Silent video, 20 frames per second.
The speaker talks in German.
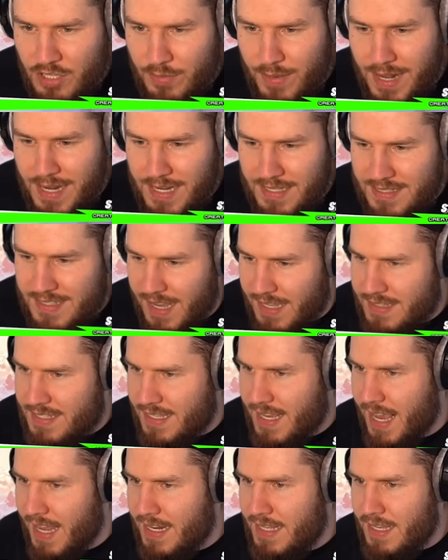normal. Das
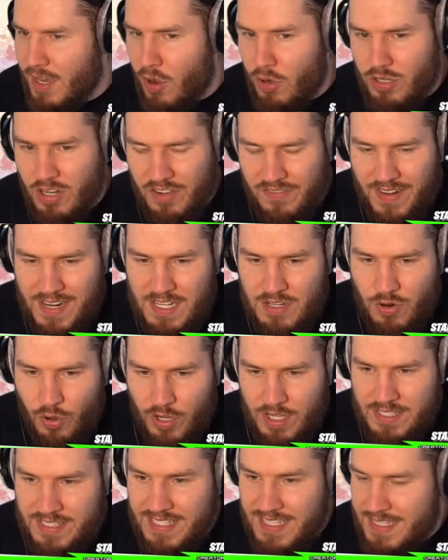Ganze kenne ich auch noch, weil die
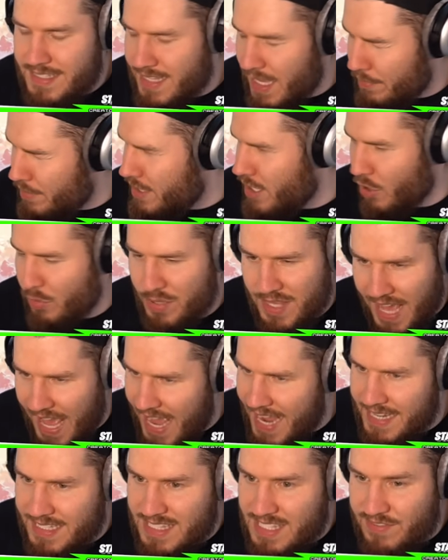neue Season habe ich, glaube ich,
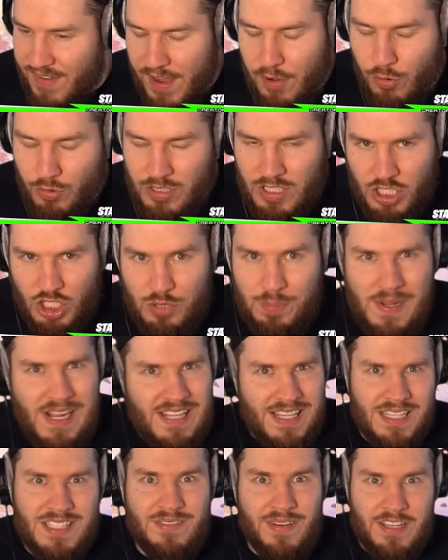ein, zwei Runden
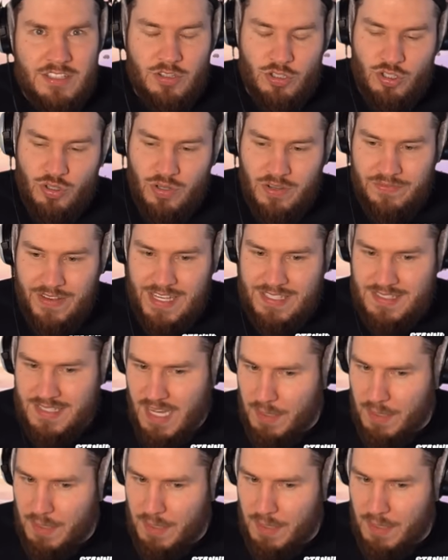gespielt. Das war es auch schon gewesen.